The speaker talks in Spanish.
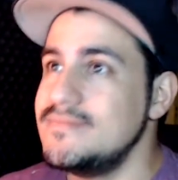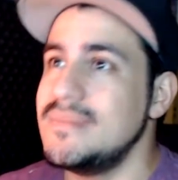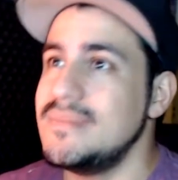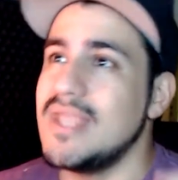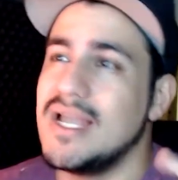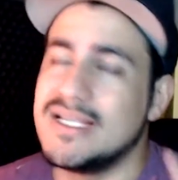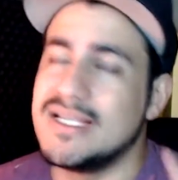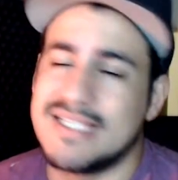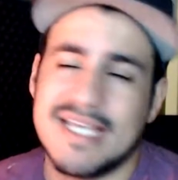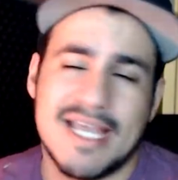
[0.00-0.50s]

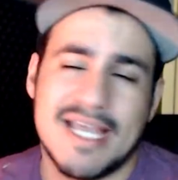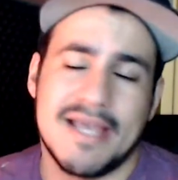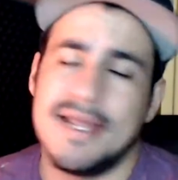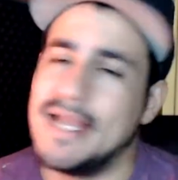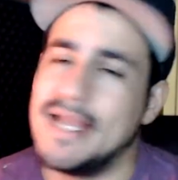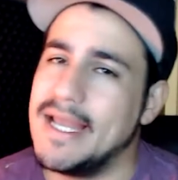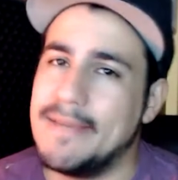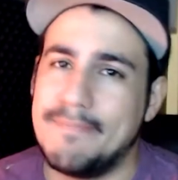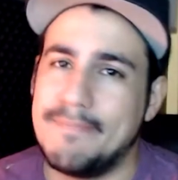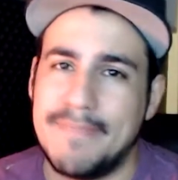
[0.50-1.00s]
Así
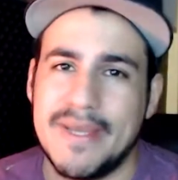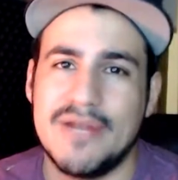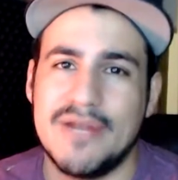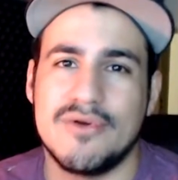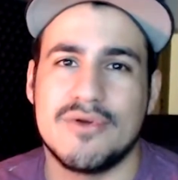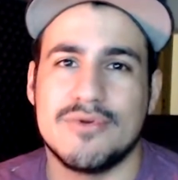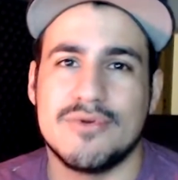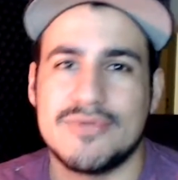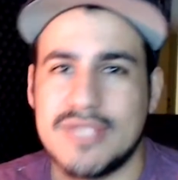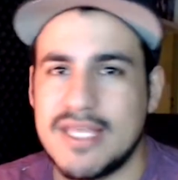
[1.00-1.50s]
que
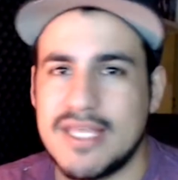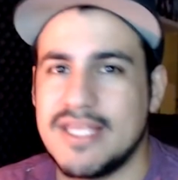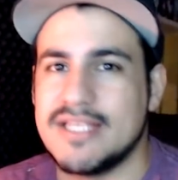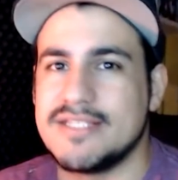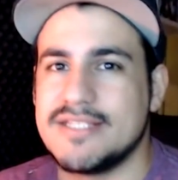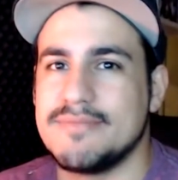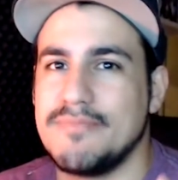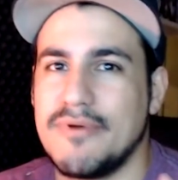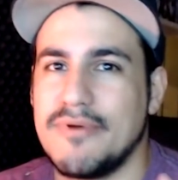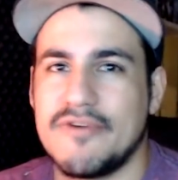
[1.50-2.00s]
espero que
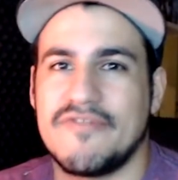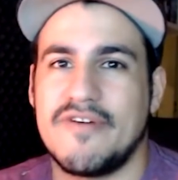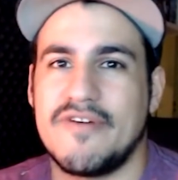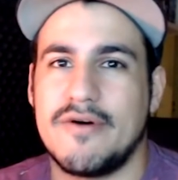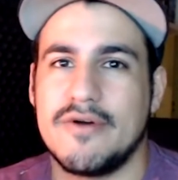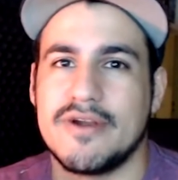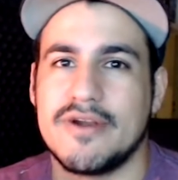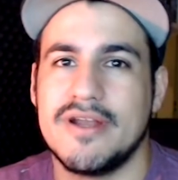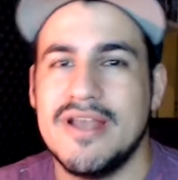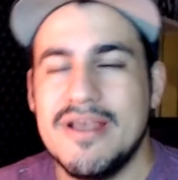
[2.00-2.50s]
ustedes, por
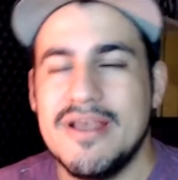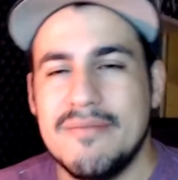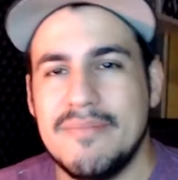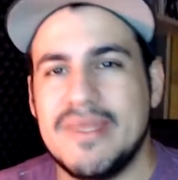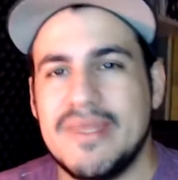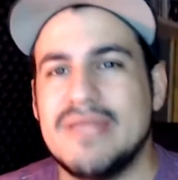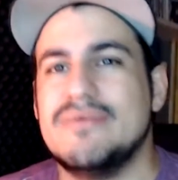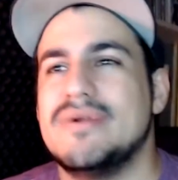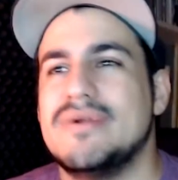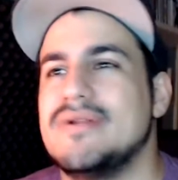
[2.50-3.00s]
favor,
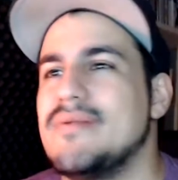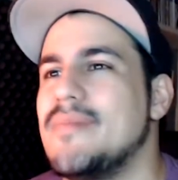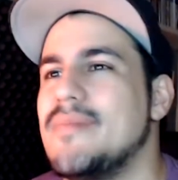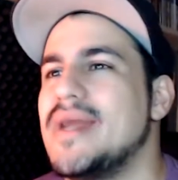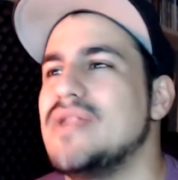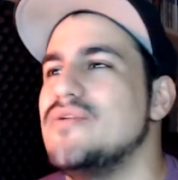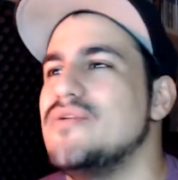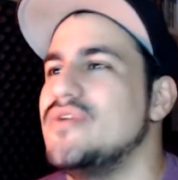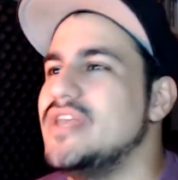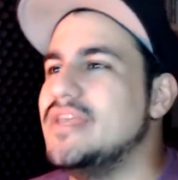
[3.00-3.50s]
me den una
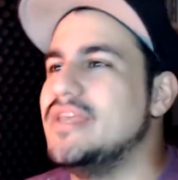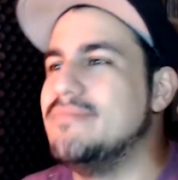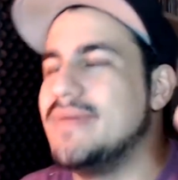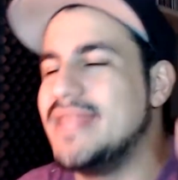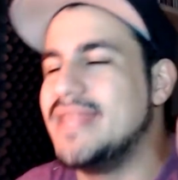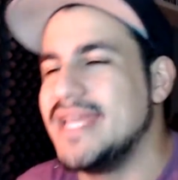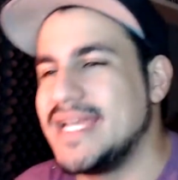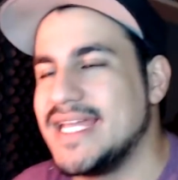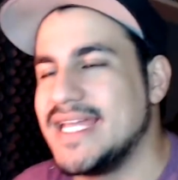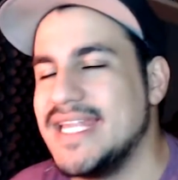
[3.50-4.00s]
mano y
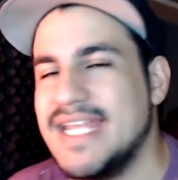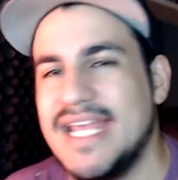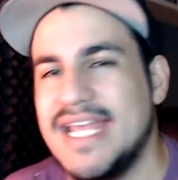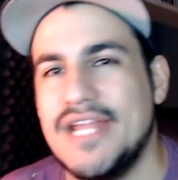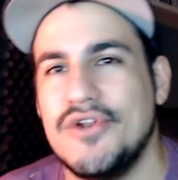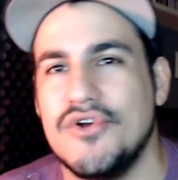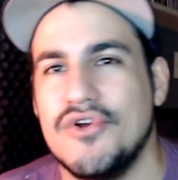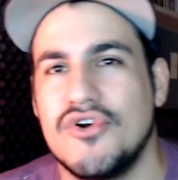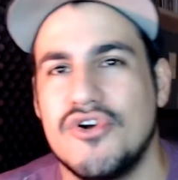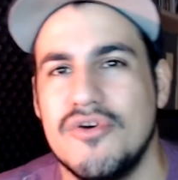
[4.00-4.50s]
me dejen
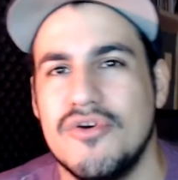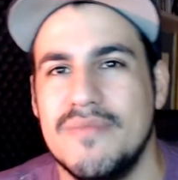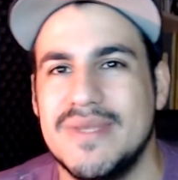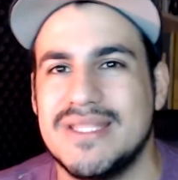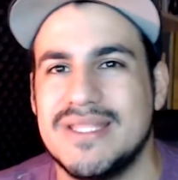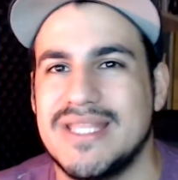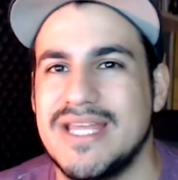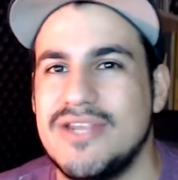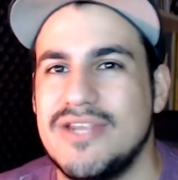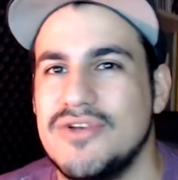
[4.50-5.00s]
en los
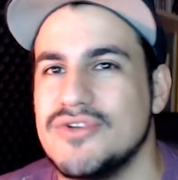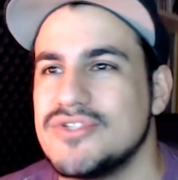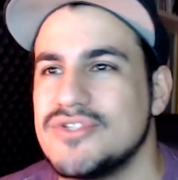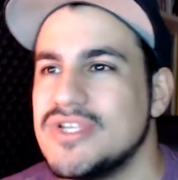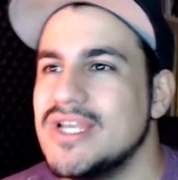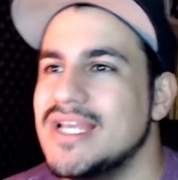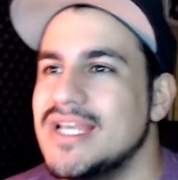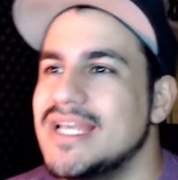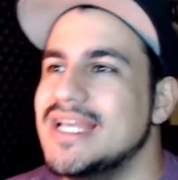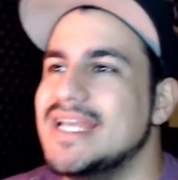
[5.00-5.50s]

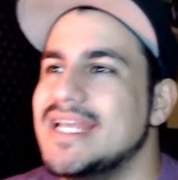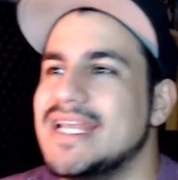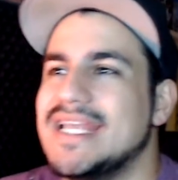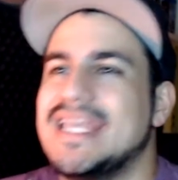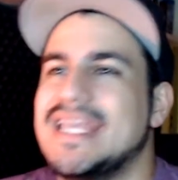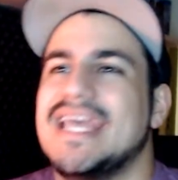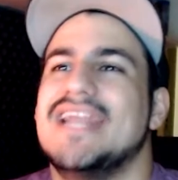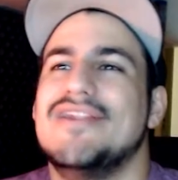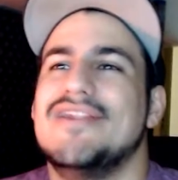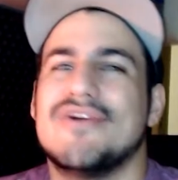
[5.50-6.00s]
comentarios
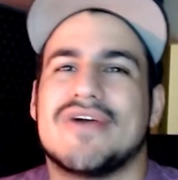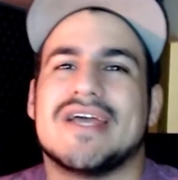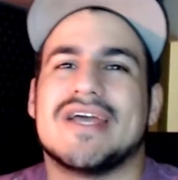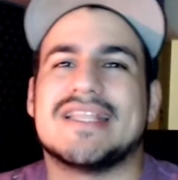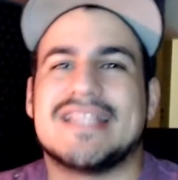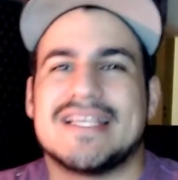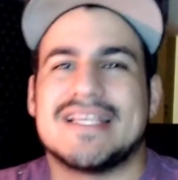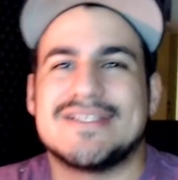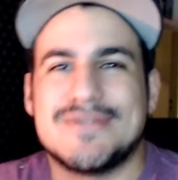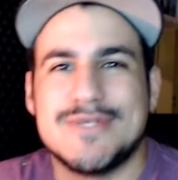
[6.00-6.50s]
qué es lo que
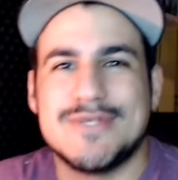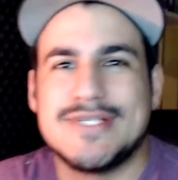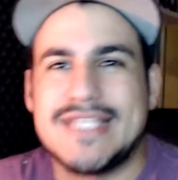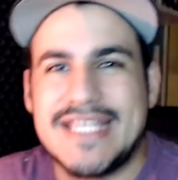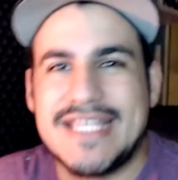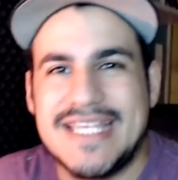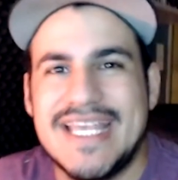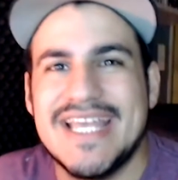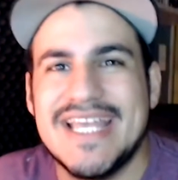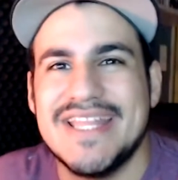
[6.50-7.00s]
está
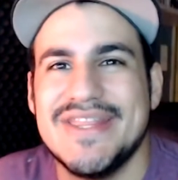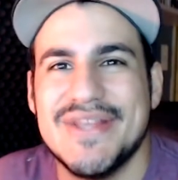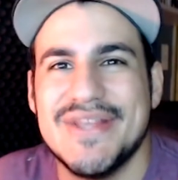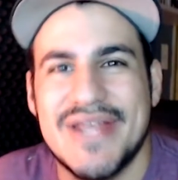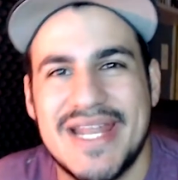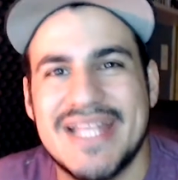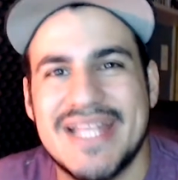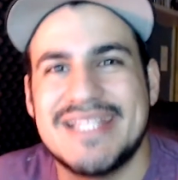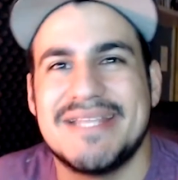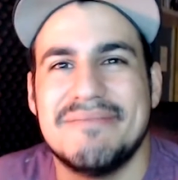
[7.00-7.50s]
sucediendo
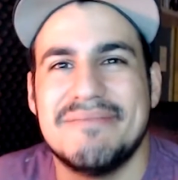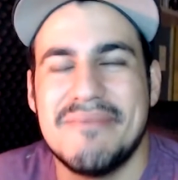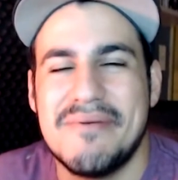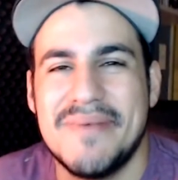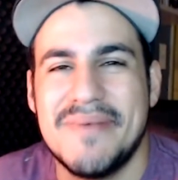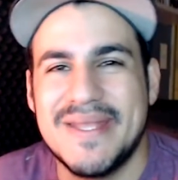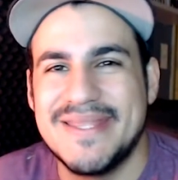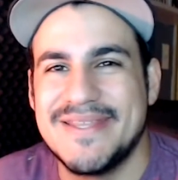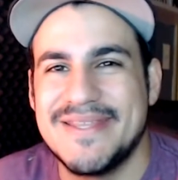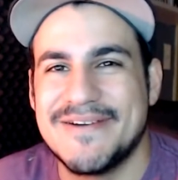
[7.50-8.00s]
en este
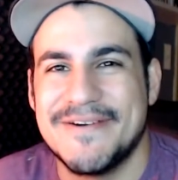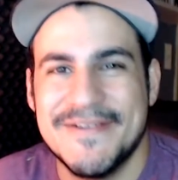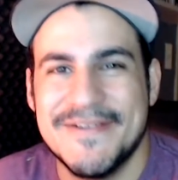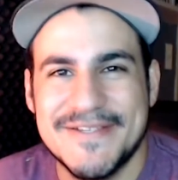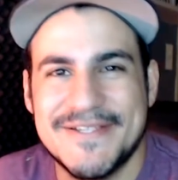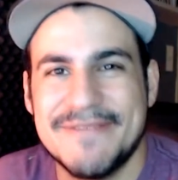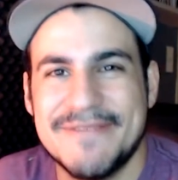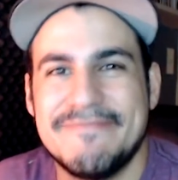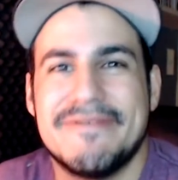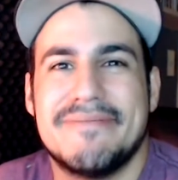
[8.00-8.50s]
momento
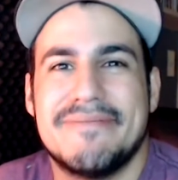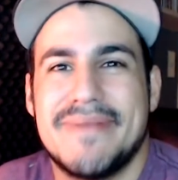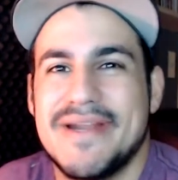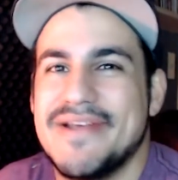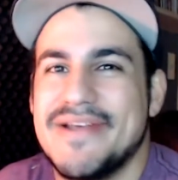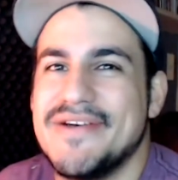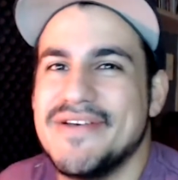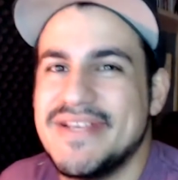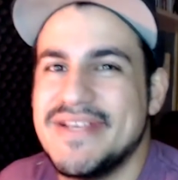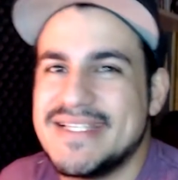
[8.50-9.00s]
con Super
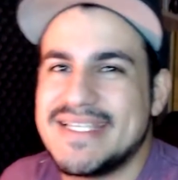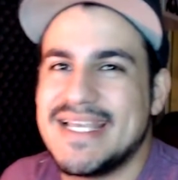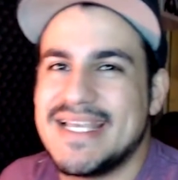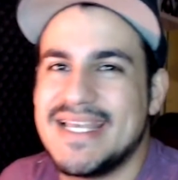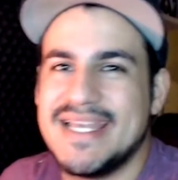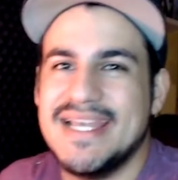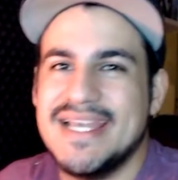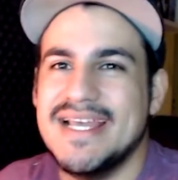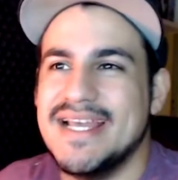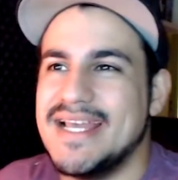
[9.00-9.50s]
Mario
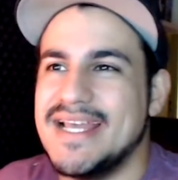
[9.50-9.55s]
Odyssey.